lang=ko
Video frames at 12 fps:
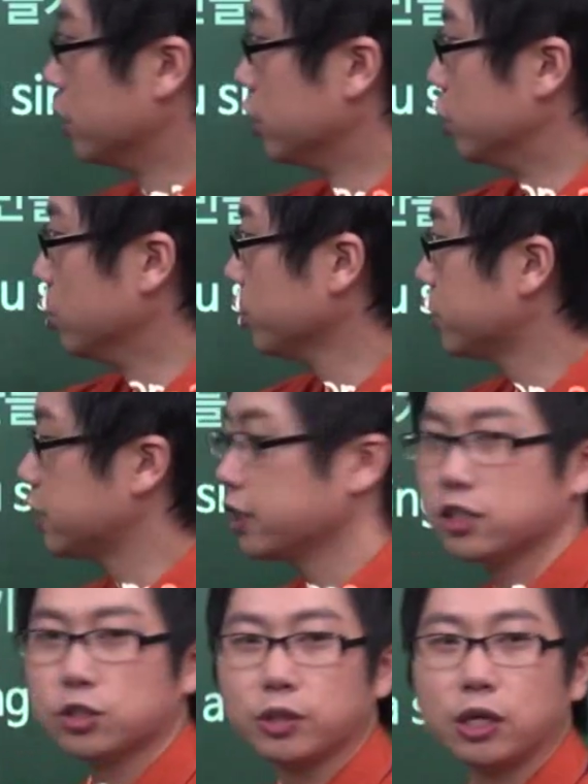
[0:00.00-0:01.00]
you
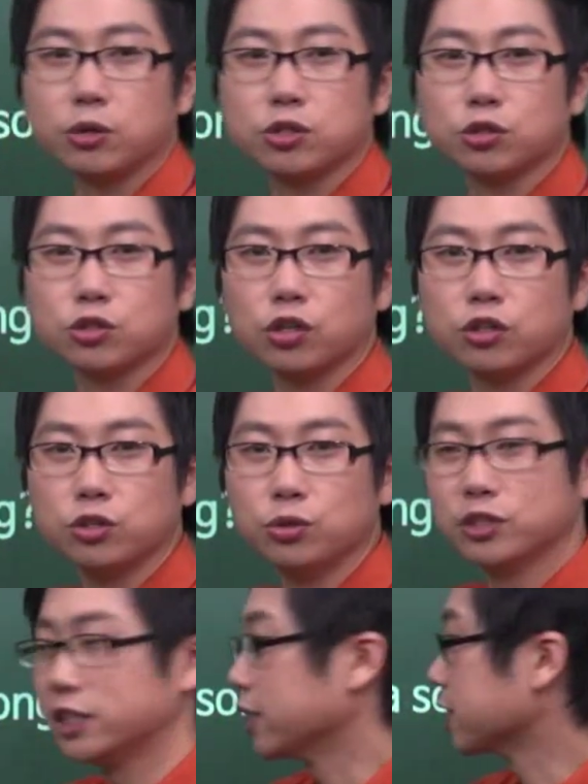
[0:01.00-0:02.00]
sing a song이라고 있죠 그죠? you
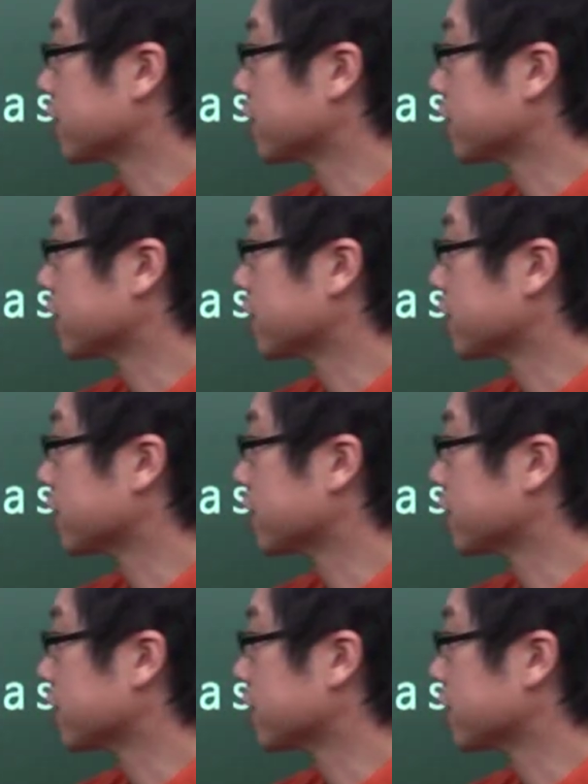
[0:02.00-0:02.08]
sing a